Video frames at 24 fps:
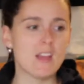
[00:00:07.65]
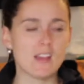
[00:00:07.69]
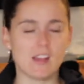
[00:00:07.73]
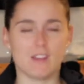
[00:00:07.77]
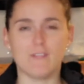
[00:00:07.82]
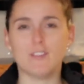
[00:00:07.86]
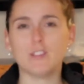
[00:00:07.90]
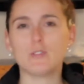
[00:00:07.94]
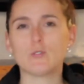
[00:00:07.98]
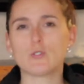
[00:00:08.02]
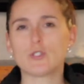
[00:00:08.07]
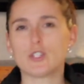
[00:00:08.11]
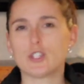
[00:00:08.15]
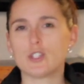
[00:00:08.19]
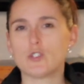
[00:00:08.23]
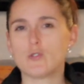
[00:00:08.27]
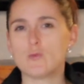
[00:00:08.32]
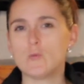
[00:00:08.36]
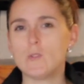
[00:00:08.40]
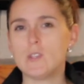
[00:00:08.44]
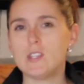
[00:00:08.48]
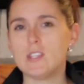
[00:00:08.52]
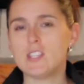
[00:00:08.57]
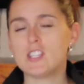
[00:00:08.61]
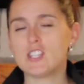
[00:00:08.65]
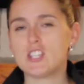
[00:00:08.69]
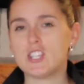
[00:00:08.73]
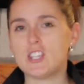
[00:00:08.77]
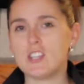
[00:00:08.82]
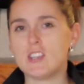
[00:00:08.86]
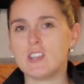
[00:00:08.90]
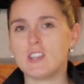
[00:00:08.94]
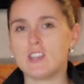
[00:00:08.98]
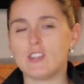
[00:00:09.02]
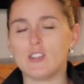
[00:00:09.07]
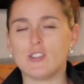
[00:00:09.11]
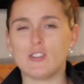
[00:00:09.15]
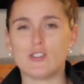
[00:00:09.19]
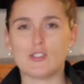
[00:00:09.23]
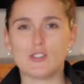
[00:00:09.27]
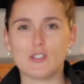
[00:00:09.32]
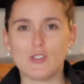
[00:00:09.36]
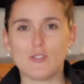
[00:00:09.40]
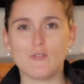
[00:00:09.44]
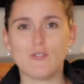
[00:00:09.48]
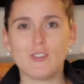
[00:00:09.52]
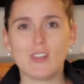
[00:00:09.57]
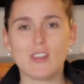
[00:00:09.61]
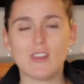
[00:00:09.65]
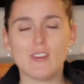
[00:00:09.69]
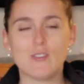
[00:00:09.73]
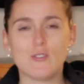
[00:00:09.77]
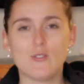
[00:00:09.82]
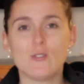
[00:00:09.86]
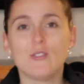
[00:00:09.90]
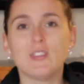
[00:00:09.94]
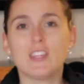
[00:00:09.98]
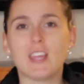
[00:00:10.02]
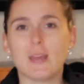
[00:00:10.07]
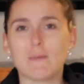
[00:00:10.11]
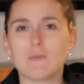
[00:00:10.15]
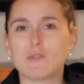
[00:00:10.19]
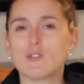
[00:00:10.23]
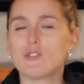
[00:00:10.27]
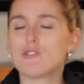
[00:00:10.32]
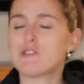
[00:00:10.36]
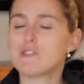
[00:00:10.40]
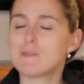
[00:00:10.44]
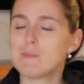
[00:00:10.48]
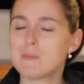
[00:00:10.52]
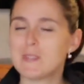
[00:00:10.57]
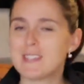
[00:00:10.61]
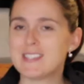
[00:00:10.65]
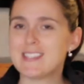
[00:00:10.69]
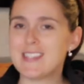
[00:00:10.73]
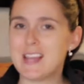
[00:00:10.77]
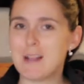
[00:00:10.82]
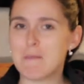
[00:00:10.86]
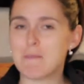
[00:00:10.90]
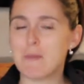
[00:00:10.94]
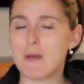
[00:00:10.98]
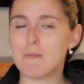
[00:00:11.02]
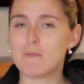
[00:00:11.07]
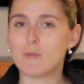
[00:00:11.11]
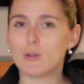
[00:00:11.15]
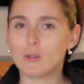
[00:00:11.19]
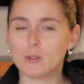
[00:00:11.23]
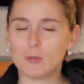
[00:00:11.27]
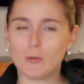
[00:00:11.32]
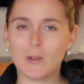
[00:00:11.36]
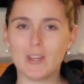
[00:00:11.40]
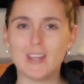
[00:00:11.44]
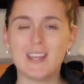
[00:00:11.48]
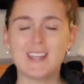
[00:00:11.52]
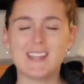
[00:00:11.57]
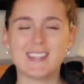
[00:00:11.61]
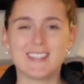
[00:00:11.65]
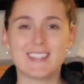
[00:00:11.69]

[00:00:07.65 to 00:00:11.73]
En fait, aujourd'hui, euh, je te fais une capsule spécialement pour toi